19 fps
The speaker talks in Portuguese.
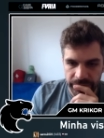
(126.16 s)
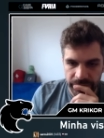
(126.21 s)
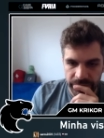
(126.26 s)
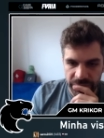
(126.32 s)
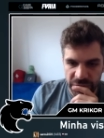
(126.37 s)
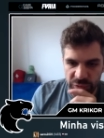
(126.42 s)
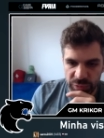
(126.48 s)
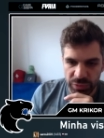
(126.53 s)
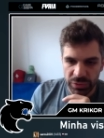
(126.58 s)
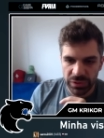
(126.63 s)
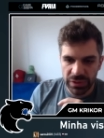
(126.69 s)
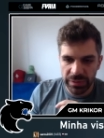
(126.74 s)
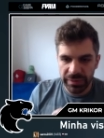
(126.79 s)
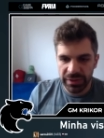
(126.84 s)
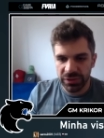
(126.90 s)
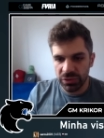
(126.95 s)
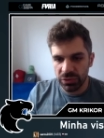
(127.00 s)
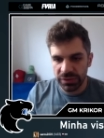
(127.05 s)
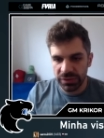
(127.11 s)
Tipo, não tem uma
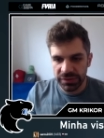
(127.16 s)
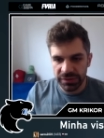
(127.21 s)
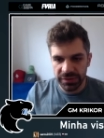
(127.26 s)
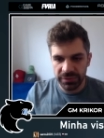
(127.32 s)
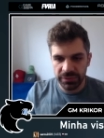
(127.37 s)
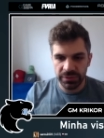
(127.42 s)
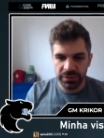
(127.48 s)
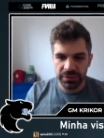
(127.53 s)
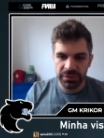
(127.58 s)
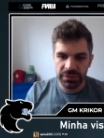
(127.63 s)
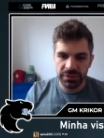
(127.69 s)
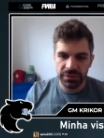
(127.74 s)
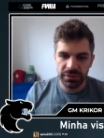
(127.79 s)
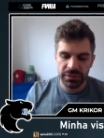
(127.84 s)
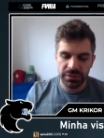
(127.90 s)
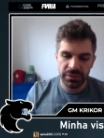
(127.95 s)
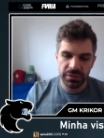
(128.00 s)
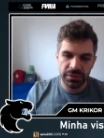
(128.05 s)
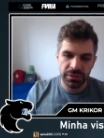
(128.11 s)
torre em C1, né?
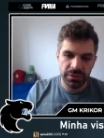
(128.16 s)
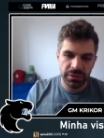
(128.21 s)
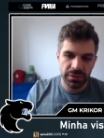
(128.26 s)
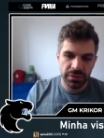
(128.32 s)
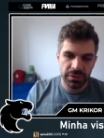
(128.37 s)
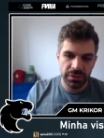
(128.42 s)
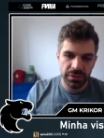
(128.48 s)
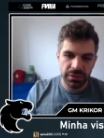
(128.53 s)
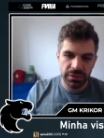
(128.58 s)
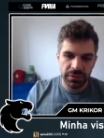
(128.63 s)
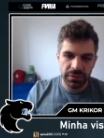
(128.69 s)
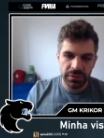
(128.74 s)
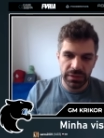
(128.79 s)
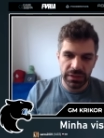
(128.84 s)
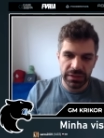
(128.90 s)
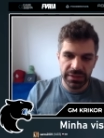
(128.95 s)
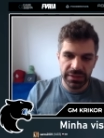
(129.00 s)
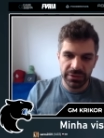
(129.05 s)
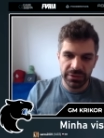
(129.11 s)
Ele
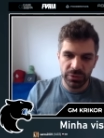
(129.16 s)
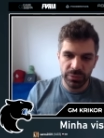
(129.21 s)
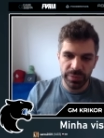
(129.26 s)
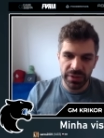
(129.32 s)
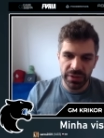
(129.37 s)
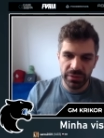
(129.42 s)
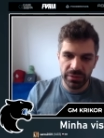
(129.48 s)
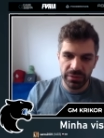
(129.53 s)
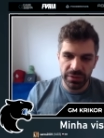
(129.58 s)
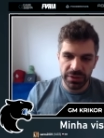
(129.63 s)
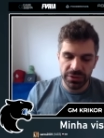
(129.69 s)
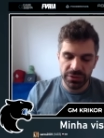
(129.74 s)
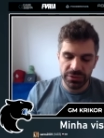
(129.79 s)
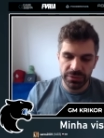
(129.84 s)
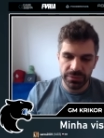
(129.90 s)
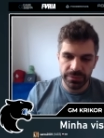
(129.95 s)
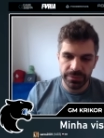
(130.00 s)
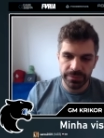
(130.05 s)
entregou o peão, eu acho.